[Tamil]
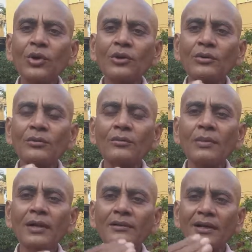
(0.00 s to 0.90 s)
நோக்கம்
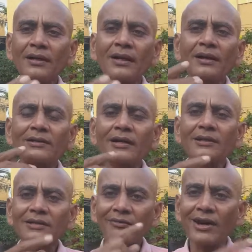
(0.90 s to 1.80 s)
மறந்த
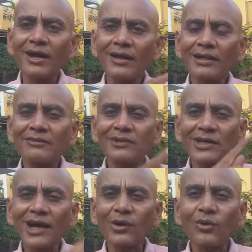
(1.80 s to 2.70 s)
காரணத்தினால் தவறாக
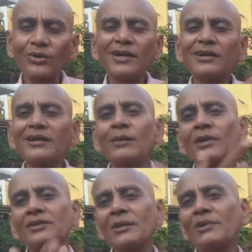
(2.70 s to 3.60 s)
எழுதிவிட்டாரோ என்று
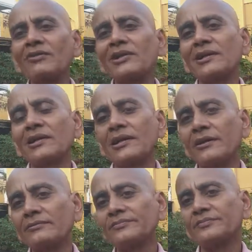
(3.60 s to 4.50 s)
நாம் ஐயப்பட
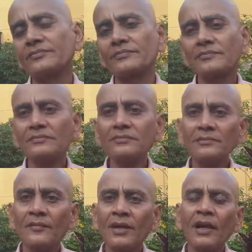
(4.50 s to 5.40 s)
வேண்டியிருக்கிறது
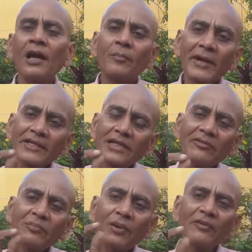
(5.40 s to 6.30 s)

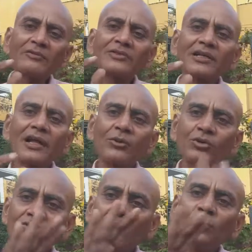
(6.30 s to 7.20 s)
படித்தவன் பாவம் செய்தால்
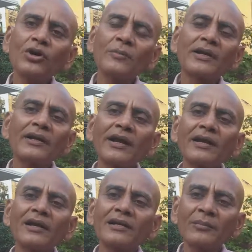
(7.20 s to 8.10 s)
ஒரு சமூகம்
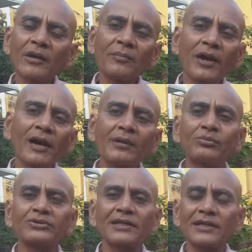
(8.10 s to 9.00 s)
ரெண்டாயிரம் ஆண்டு நமக்கு பாழாய்
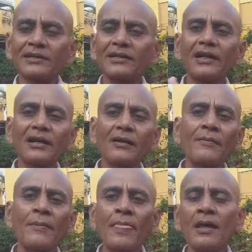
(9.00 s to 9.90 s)
போச்சு
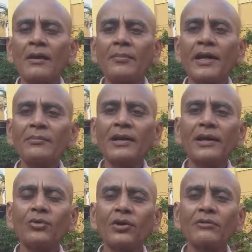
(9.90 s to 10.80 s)
கிட்டத்தட்ட
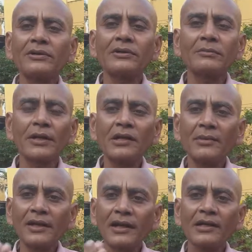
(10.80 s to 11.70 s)
அழகுரை வந்து
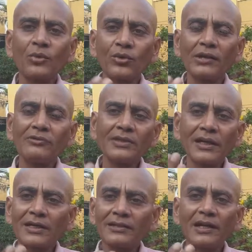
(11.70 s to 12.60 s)
பரிமேலழகர் உரை வந்து
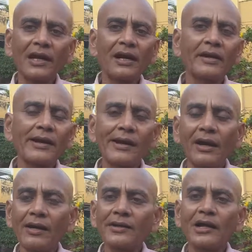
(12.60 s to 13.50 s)
ஏறத்தாலும் ஆறு
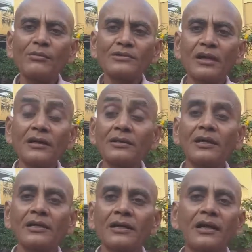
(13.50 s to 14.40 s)
ஆயிரம்
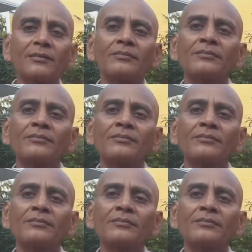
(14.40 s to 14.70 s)
ஆண்டுகள் இருக்கலாம்